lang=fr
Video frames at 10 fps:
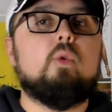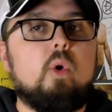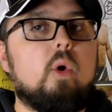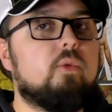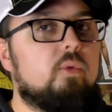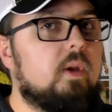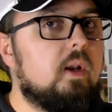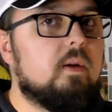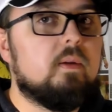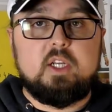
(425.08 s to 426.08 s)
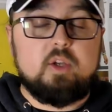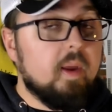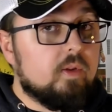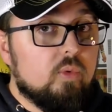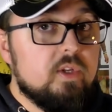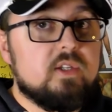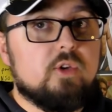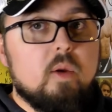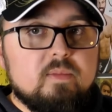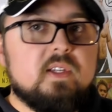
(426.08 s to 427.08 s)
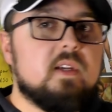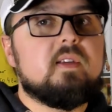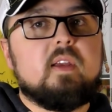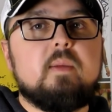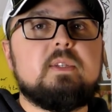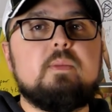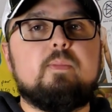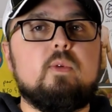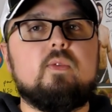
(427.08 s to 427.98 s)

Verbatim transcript: le rôle d'huile j'ai envie de Tony Storm s'y essaye un petit peu,